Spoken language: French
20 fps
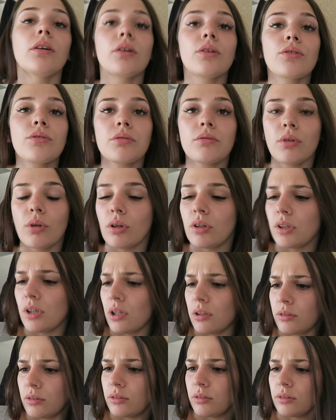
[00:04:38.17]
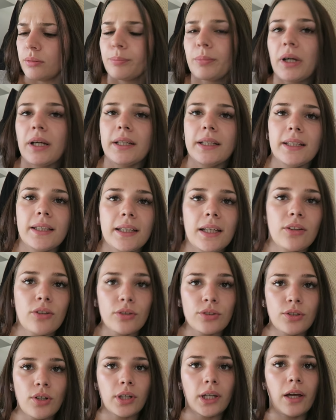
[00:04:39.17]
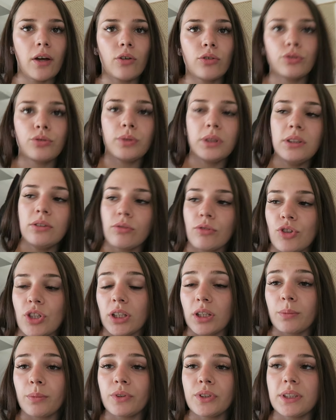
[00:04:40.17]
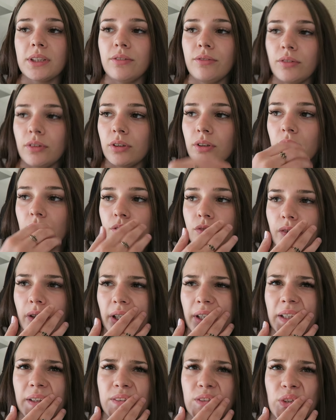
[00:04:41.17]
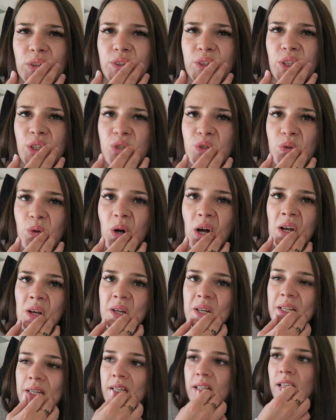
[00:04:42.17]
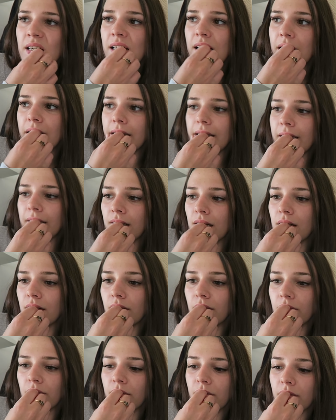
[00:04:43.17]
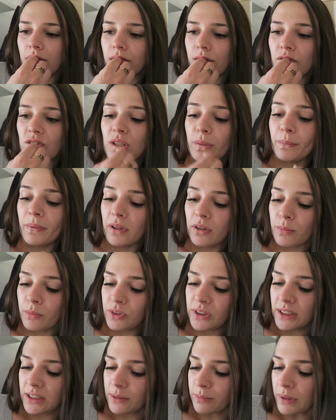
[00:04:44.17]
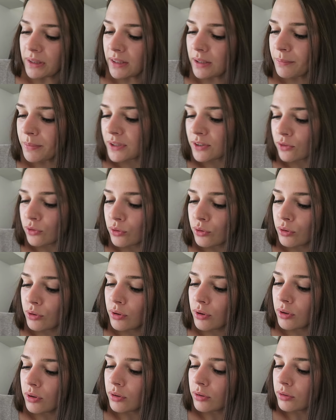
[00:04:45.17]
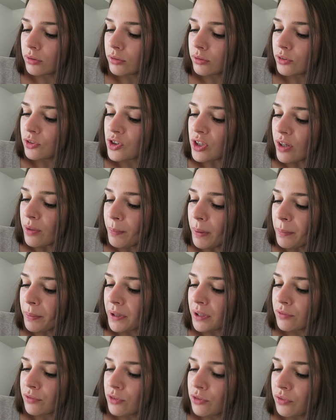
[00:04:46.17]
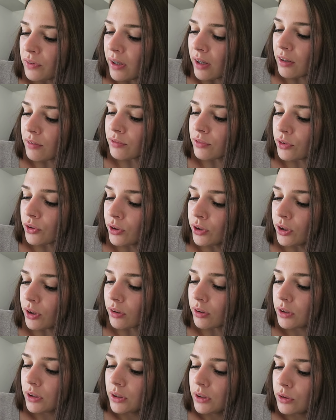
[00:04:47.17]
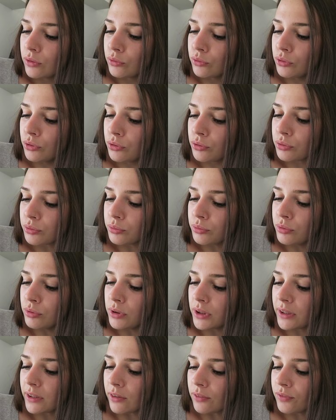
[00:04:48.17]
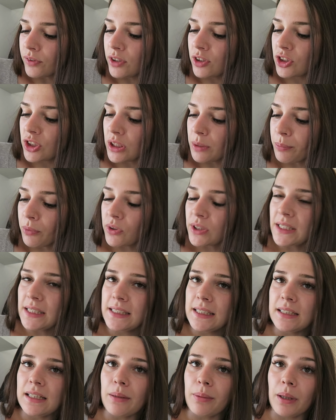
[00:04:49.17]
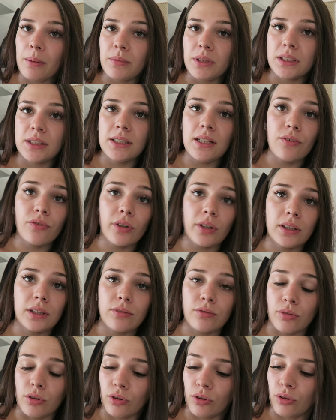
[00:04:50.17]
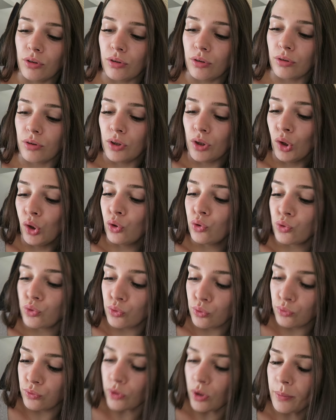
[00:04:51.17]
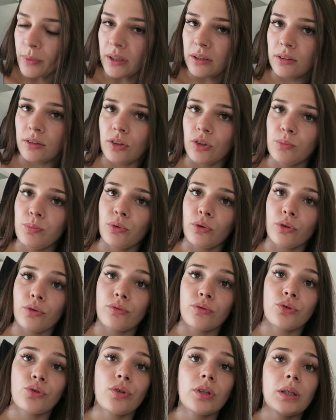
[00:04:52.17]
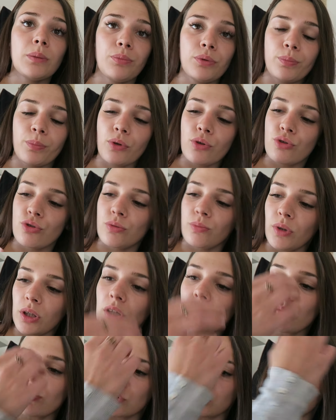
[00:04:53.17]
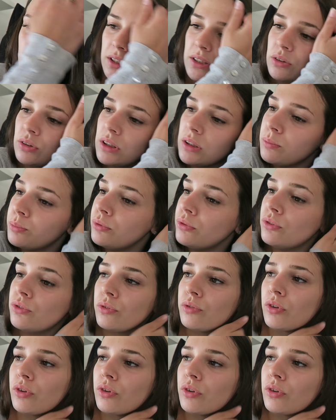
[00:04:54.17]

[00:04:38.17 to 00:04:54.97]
je crois, bah, il est 14h48. Donc j'ai commencé le vlog vers 14h, je crois. Et j'ai pas commencé ce matin parce que j'avais pas prévu de faire un vlog du tout. Et en fait, j'y ai pensé cet après-midi à faire des vlogs euh, souvent maintenant pour que vous soyez plus proche de moi, comme je vous ai dit au début du